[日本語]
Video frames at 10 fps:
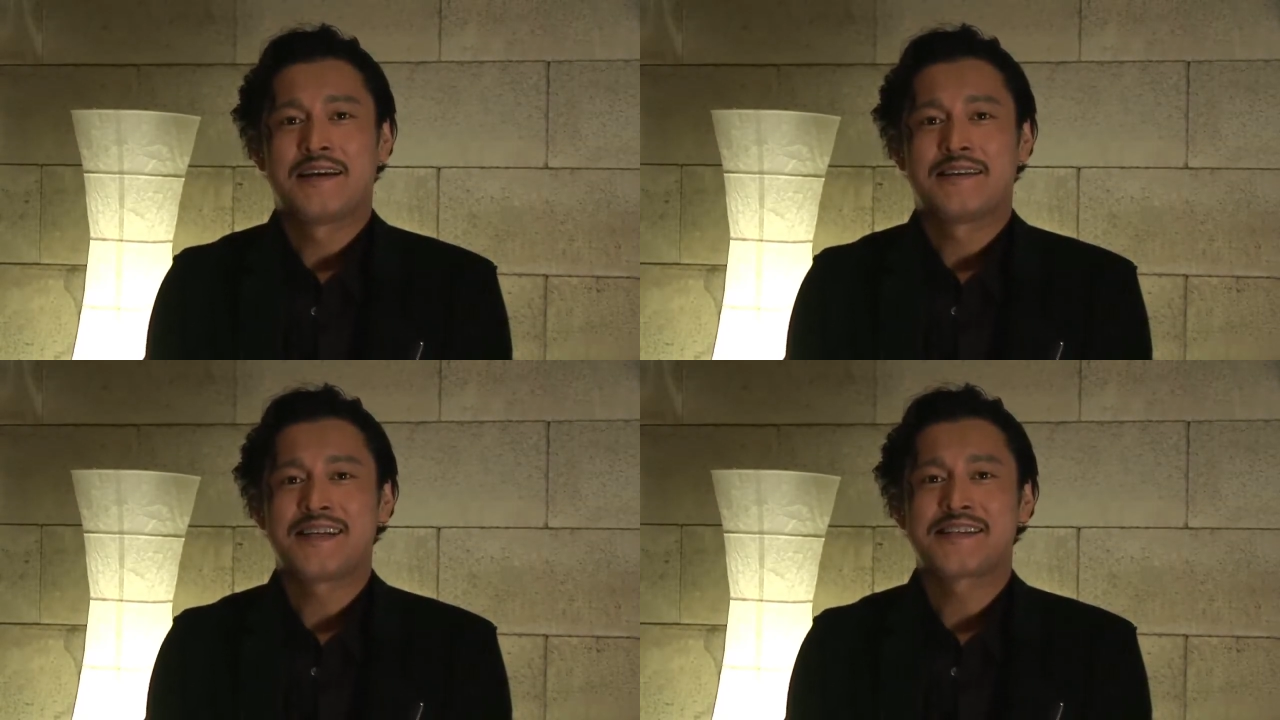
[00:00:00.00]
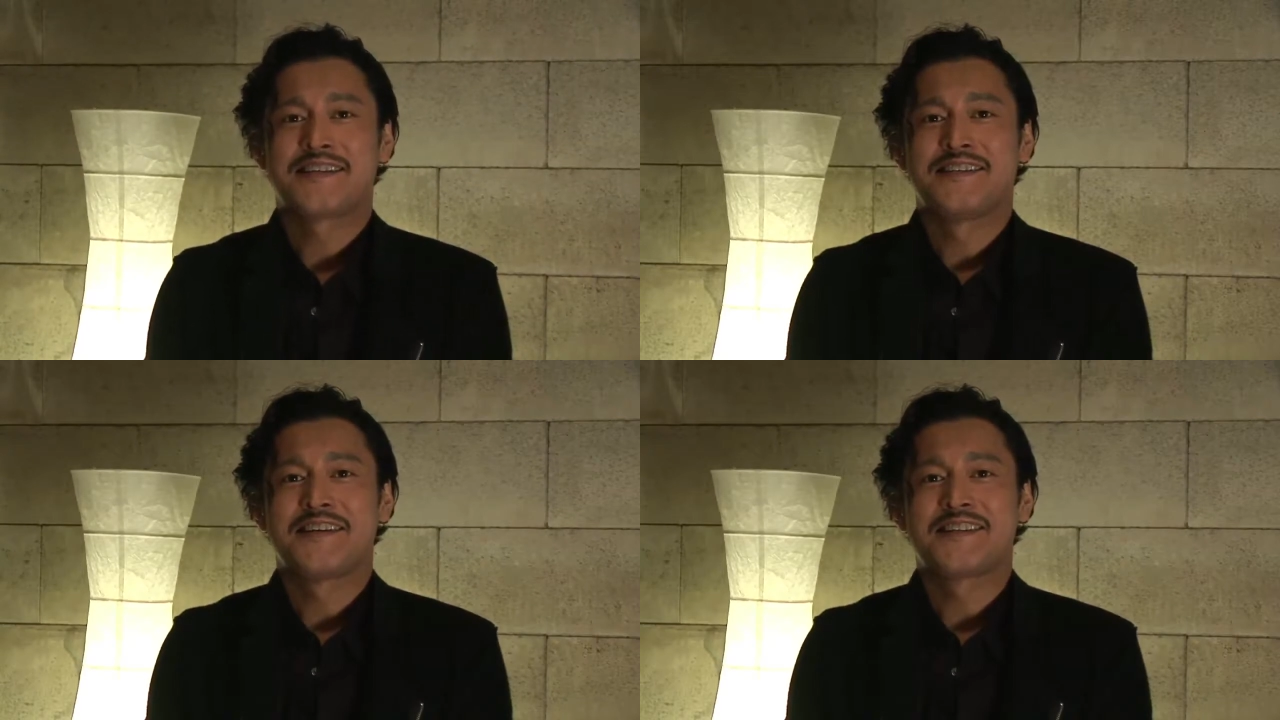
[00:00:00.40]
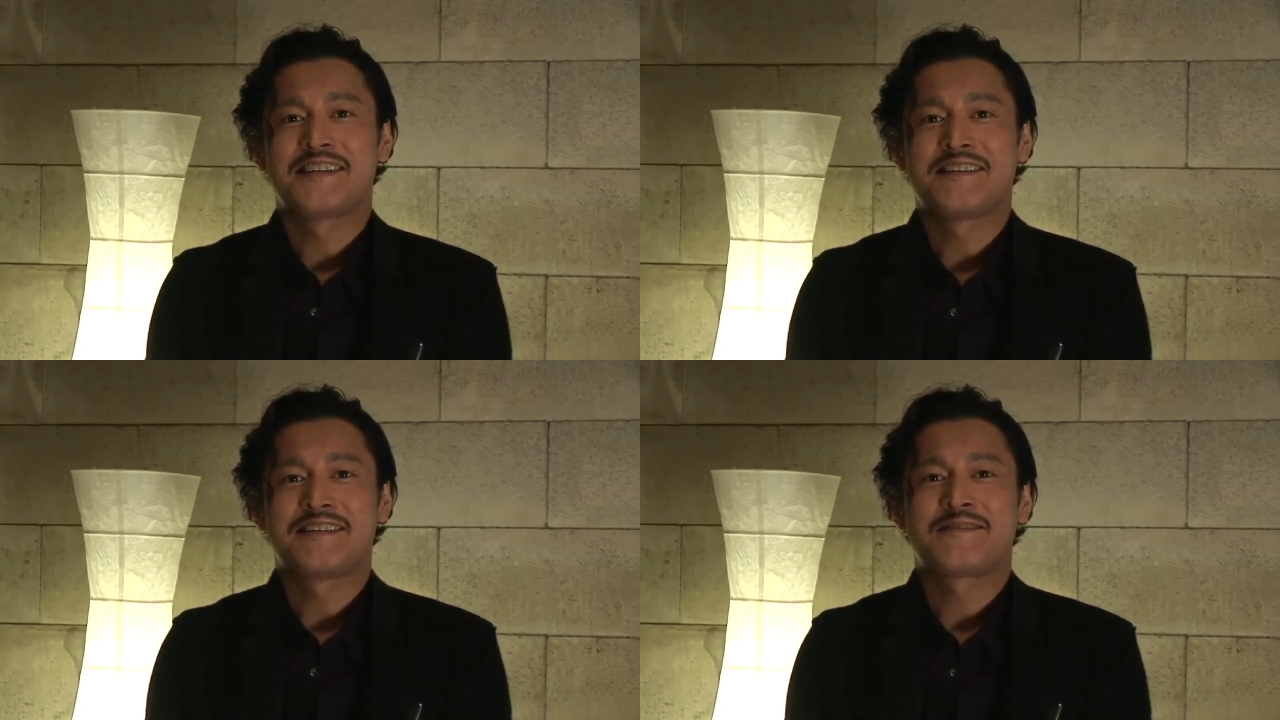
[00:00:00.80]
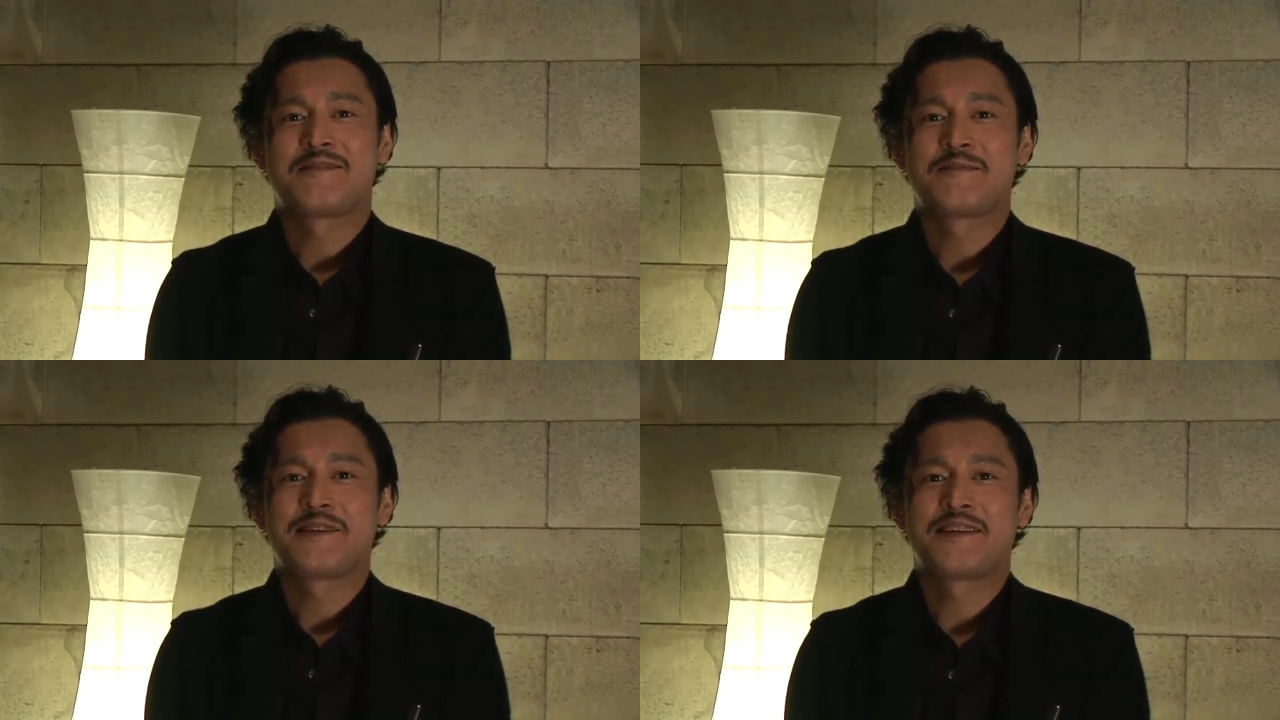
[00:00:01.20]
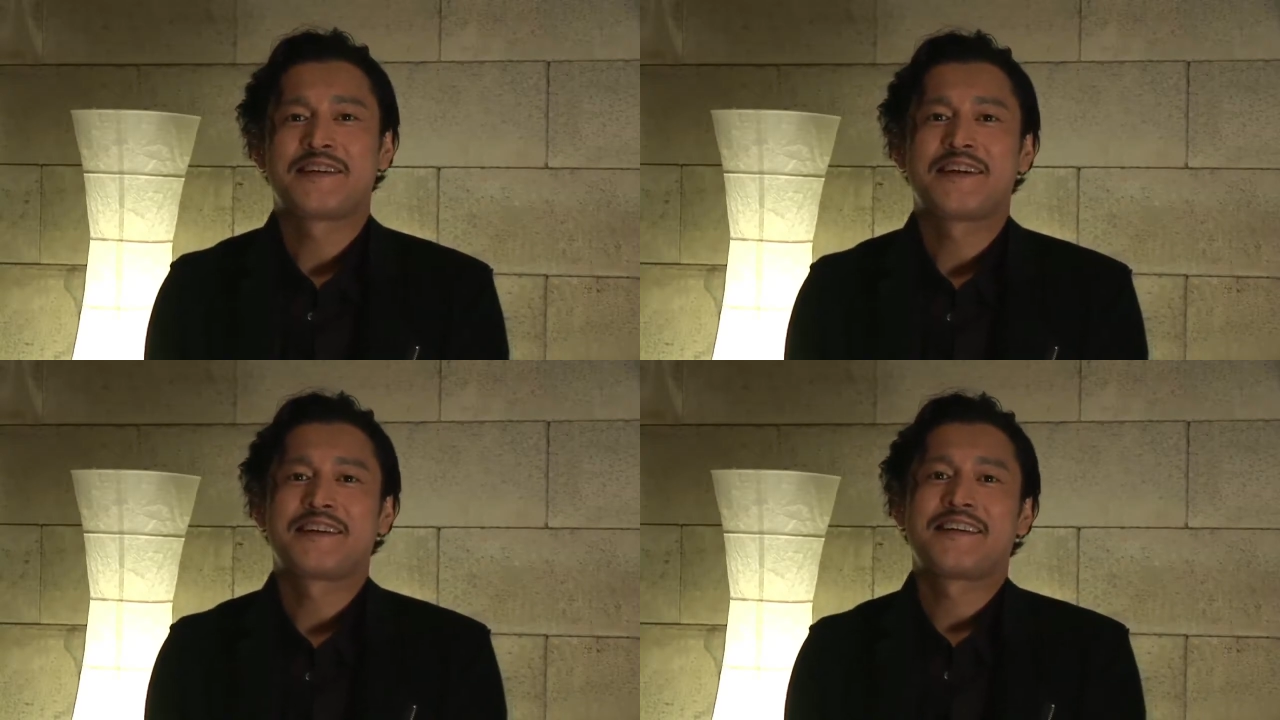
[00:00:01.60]
なぜか蜷川さんこれまで手
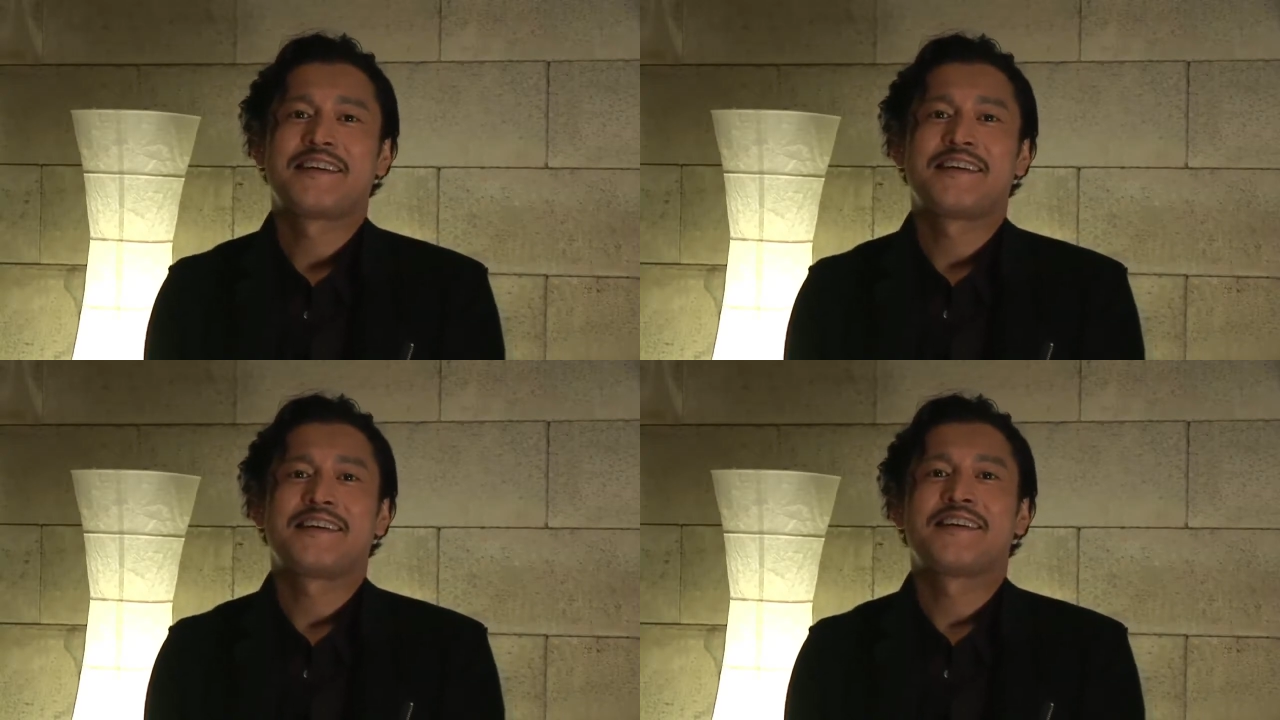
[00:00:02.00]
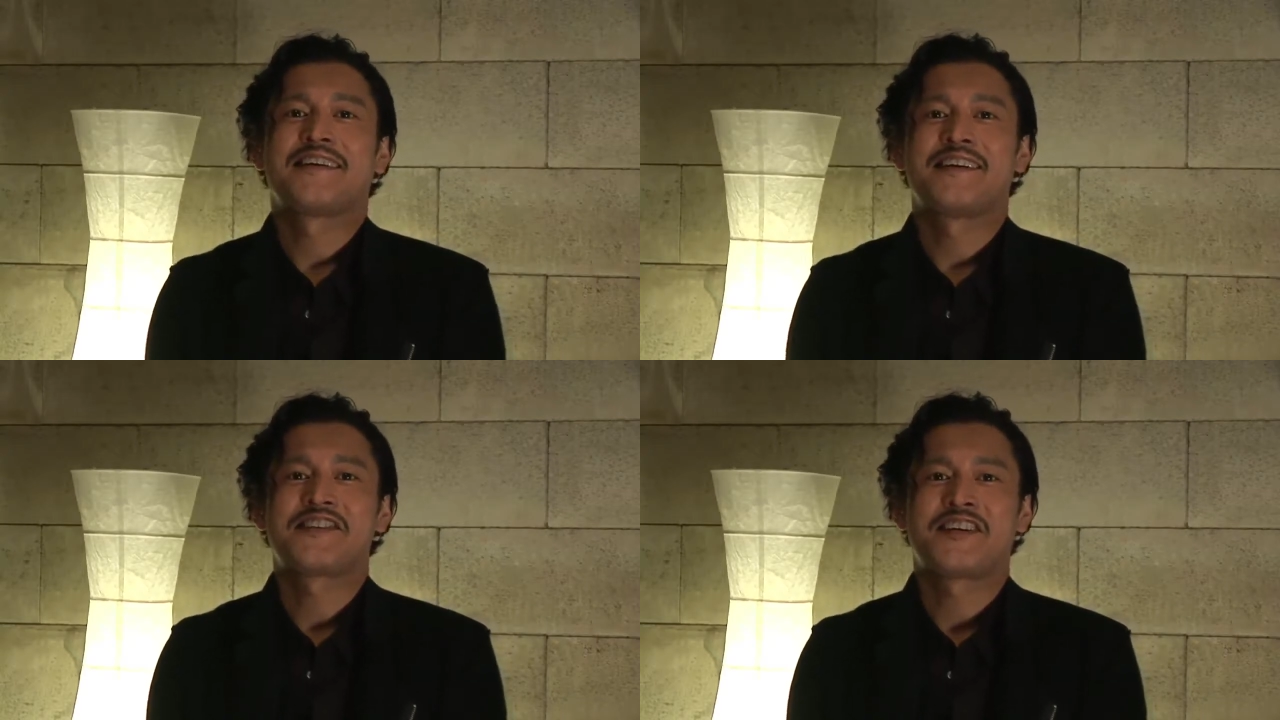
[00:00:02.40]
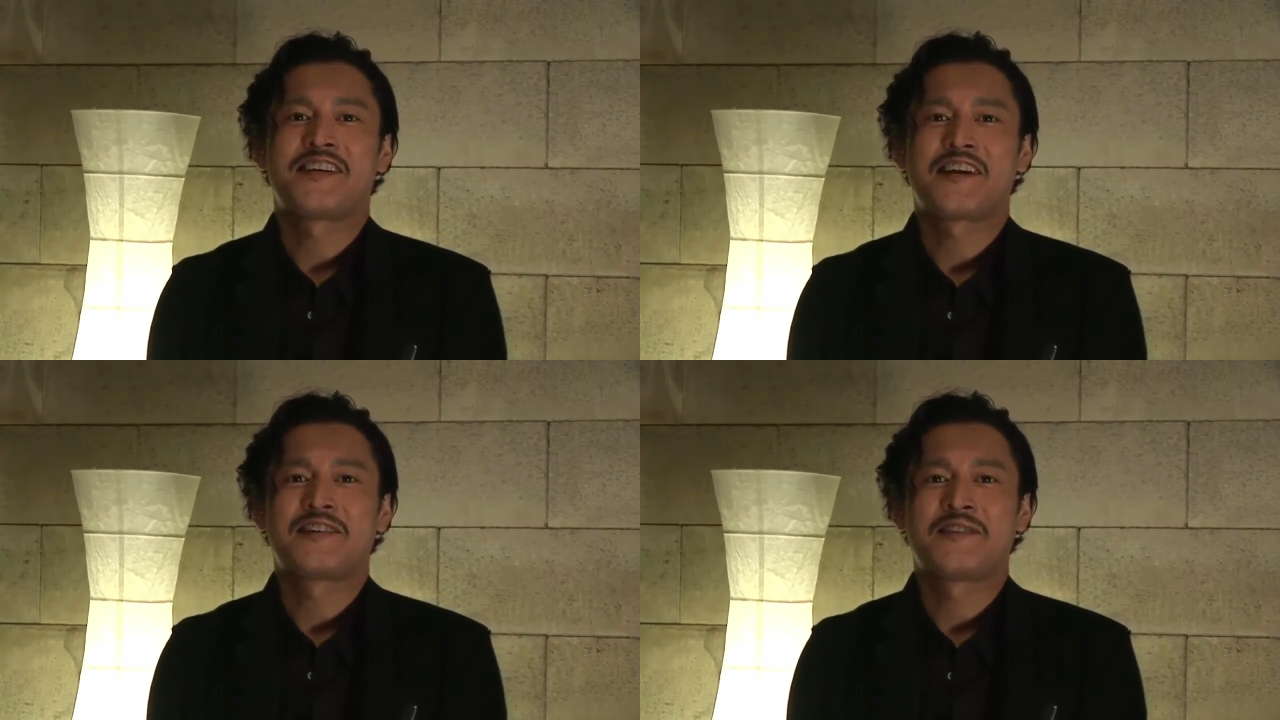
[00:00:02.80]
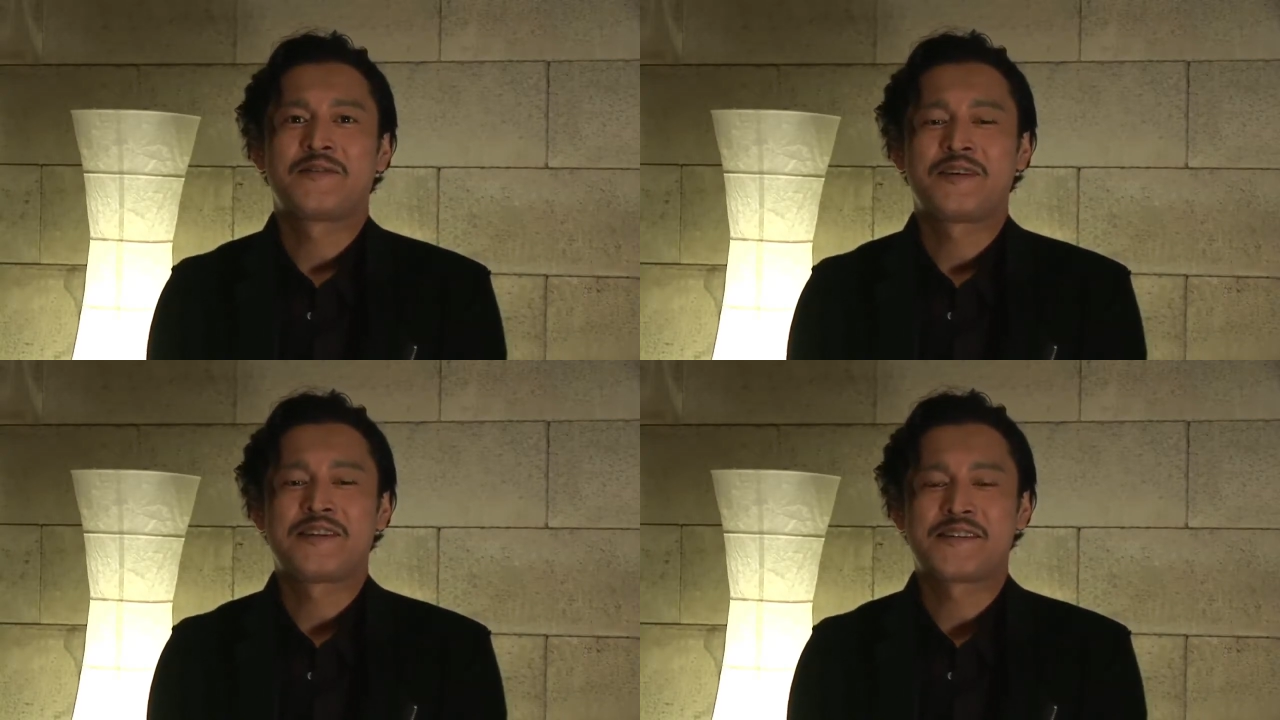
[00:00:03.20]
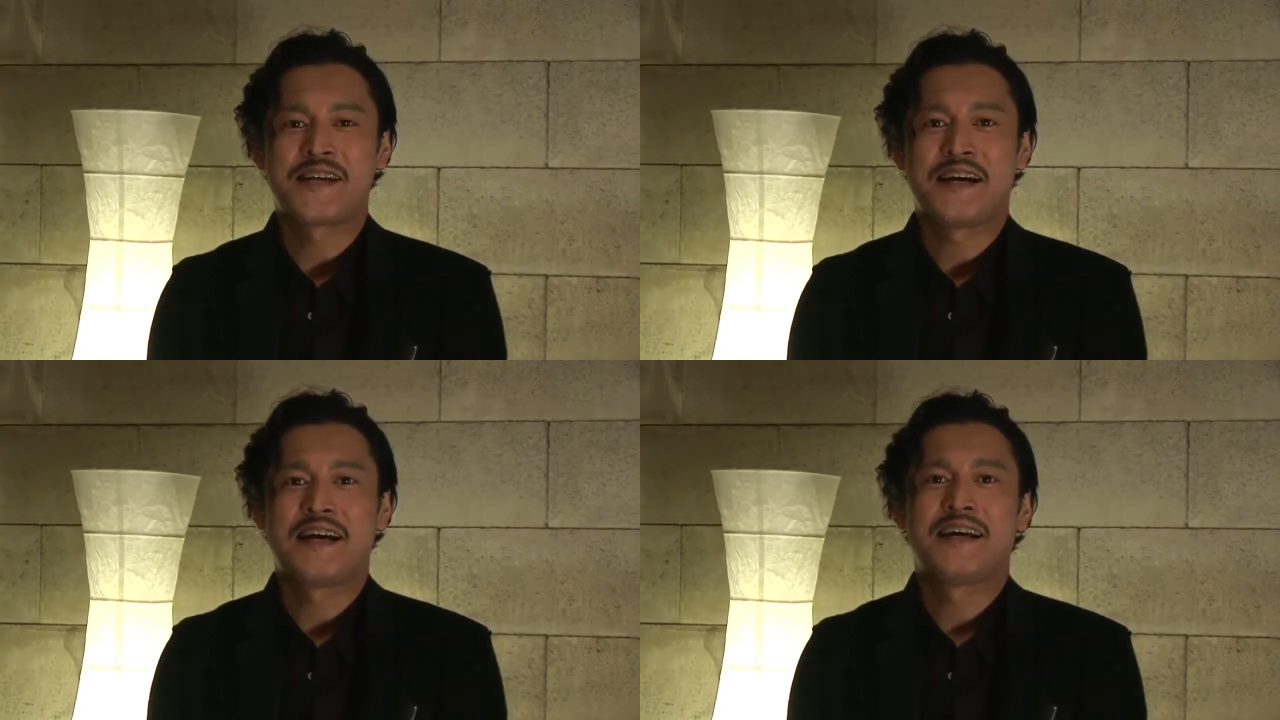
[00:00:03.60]
掛けていらっしゃらなかったようなんですが